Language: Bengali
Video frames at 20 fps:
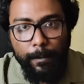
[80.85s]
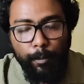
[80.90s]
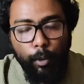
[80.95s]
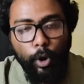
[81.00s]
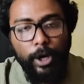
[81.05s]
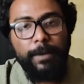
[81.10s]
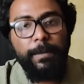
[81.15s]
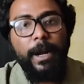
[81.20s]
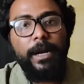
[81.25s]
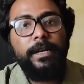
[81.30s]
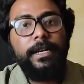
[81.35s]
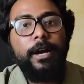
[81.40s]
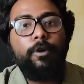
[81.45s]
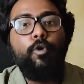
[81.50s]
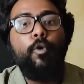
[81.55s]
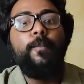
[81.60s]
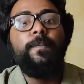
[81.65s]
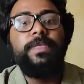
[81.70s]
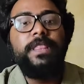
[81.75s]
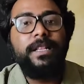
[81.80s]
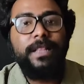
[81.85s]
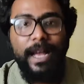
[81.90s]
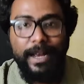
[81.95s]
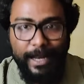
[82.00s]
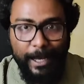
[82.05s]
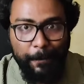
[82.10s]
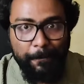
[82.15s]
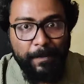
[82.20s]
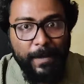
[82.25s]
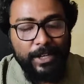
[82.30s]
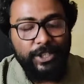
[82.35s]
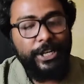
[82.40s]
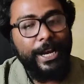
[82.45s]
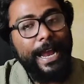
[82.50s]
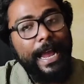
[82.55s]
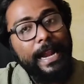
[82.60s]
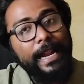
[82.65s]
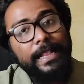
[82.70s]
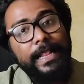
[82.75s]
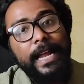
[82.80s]
পরিমাণটা কমতে থাকে
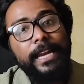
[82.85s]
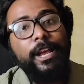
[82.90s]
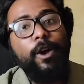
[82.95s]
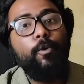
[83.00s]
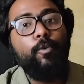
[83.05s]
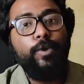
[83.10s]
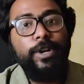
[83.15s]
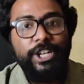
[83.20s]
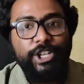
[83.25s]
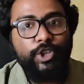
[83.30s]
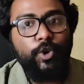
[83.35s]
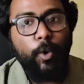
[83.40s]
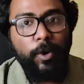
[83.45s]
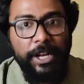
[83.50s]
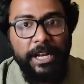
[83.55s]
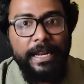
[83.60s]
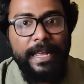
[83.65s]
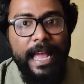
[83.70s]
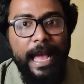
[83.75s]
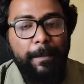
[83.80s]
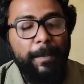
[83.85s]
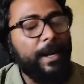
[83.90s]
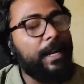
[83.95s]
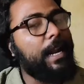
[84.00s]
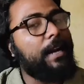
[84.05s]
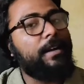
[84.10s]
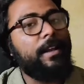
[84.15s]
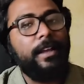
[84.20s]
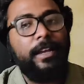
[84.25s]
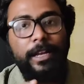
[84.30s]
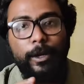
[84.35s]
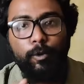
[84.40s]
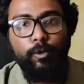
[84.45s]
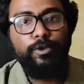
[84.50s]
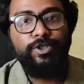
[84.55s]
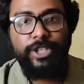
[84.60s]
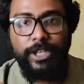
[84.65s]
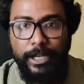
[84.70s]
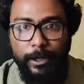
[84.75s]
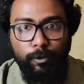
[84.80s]
সেখানে দাঁড়িয়ে উনিশ কোটির গ্যাপ এটা একটা
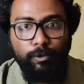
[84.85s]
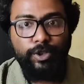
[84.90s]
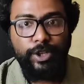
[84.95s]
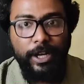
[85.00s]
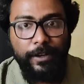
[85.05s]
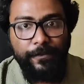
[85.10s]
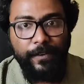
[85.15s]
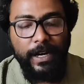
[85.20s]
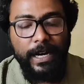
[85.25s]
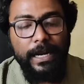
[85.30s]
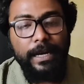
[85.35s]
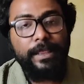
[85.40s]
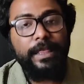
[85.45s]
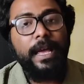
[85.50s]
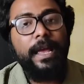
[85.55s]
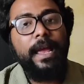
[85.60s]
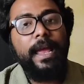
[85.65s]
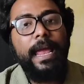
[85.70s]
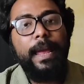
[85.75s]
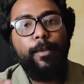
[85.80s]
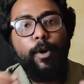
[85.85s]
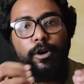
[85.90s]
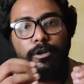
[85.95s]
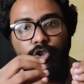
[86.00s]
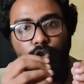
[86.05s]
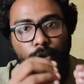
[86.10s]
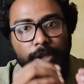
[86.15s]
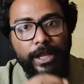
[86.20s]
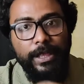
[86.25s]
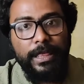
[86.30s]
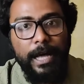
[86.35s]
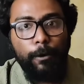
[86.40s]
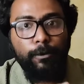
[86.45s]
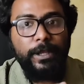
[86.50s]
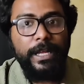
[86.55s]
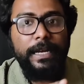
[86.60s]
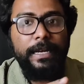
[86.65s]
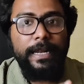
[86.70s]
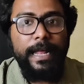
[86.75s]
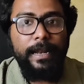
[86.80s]
হিউজ হিউজ ডিফারেন্স এবং যদি সাউথ
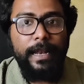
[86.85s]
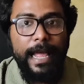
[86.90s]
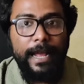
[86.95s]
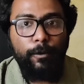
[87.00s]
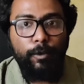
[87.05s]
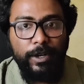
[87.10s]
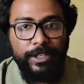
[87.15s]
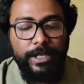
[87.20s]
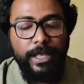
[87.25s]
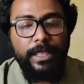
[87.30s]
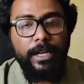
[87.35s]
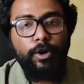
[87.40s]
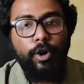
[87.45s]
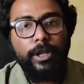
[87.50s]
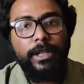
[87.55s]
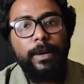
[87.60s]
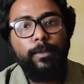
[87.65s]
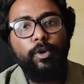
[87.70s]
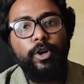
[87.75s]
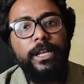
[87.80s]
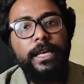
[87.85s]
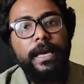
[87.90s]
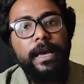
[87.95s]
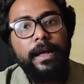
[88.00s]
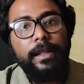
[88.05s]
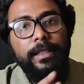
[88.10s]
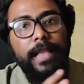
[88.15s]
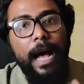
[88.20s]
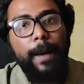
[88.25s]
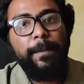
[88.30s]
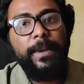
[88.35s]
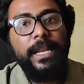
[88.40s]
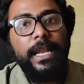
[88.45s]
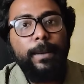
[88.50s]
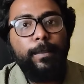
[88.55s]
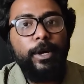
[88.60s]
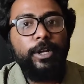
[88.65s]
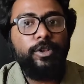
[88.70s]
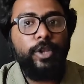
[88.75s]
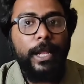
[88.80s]
ইন্ডিয়ান ল্যাঙ্গুয়েজেসের কথা বলি তামিল
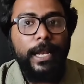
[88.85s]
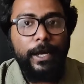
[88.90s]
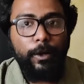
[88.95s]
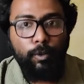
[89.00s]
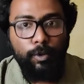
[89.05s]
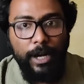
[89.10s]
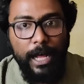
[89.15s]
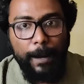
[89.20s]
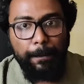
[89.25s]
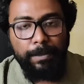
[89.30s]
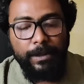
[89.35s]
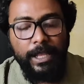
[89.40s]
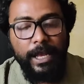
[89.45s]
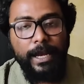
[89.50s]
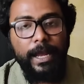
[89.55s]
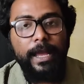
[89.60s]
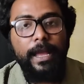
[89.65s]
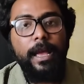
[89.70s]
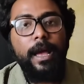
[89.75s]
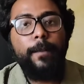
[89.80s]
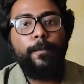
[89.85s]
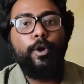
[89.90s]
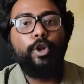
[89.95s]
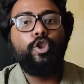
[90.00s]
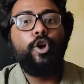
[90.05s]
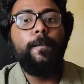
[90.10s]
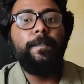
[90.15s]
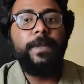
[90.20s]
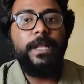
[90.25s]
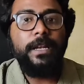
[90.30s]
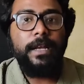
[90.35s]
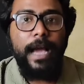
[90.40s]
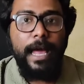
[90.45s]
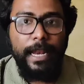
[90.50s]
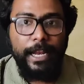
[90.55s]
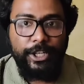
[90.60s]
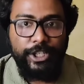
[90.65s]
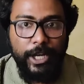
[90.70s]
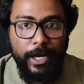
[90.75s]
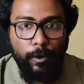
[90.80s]
এবং তেলেগু ডাব থেকে প্রথম দিন
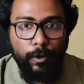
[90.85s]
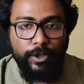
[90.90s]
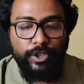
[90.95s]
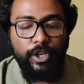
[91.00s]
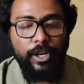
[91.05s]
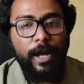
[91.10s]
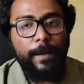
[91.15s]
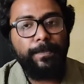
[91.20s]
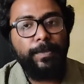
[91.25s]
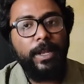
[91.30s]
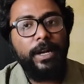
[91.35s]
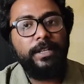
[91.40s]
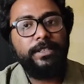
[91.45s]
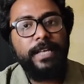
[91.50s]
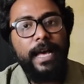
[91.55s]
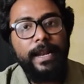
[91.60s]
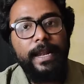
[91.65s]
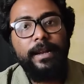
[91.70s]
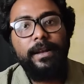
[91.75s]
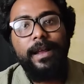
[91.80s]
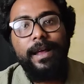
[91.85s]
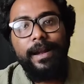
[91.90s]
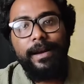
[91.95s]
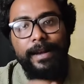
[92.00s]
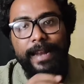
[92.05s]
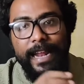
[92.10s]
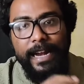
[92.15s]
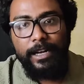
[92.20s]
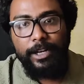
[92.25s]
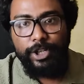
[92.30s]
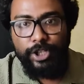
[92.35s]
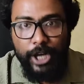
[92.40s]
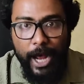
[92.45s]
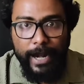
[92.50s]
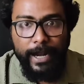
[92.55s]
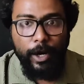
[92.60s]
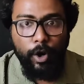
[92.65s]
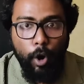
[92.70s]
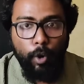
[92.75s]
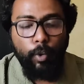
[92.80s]
কালেকশন হয়েছিল আপনারা জানেন নেট
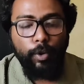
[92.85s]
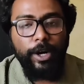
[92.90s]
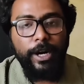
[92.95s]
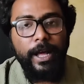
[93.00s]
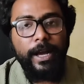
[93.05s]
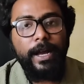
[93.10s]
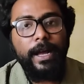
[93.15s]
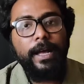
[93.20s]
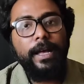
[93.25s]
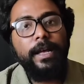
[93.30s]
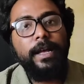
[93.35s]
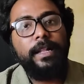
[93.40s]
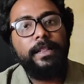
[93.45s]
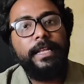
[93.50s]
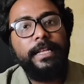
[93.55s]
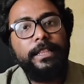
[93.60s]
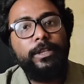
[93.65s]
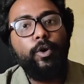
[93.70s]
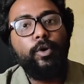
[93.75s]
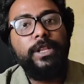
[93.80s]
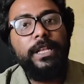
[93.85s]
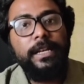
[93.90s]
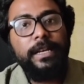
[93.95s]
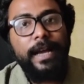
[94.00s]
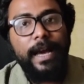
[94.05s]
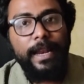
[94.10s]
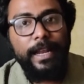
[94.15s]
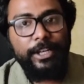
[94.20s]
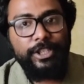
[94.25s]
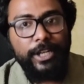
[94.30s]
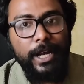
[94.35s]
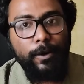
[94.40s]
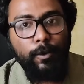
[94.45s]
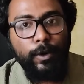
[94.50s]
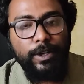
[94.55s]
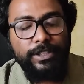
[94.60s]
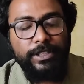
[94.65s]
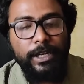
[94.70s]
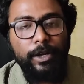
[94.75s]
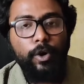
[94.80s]
সাড়ে ন কোটি টাকা দ্বিতীয় দিন কালেকশন
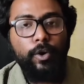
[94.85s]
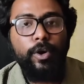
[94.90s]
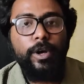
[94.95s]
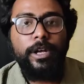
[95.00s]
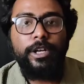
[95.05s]
হয়েছিল